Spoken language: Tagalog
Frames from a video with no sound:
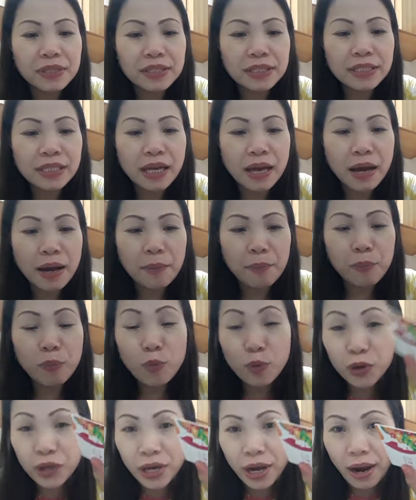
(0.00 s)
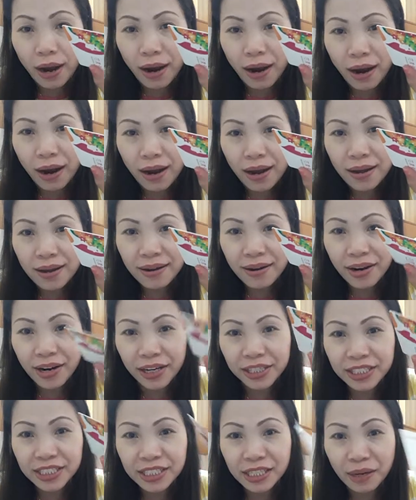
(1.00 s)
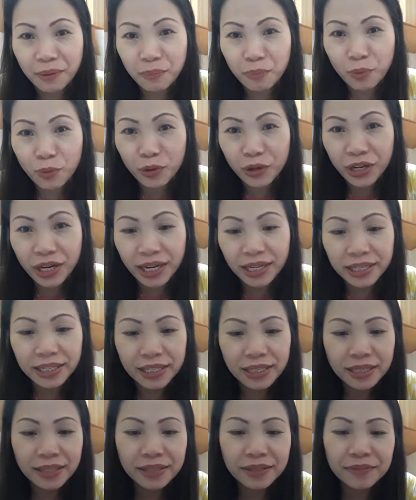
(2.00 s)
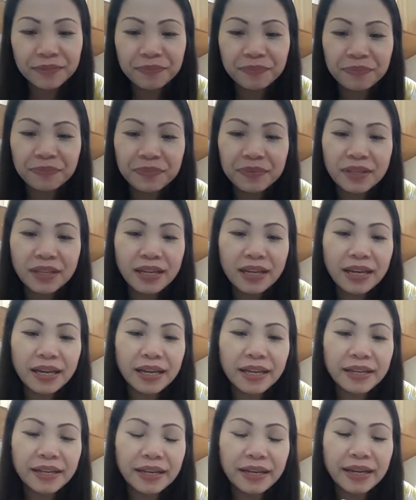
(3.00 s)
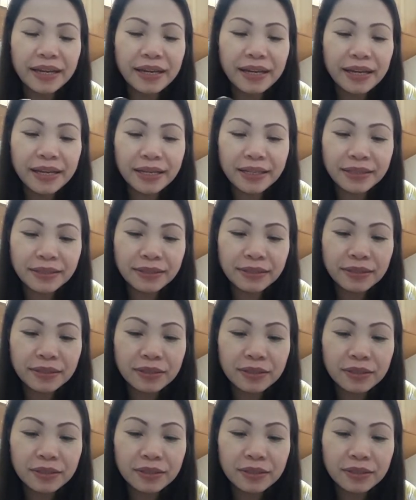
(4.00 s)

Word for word: sa Puya, cards ng Puya. Di, and then,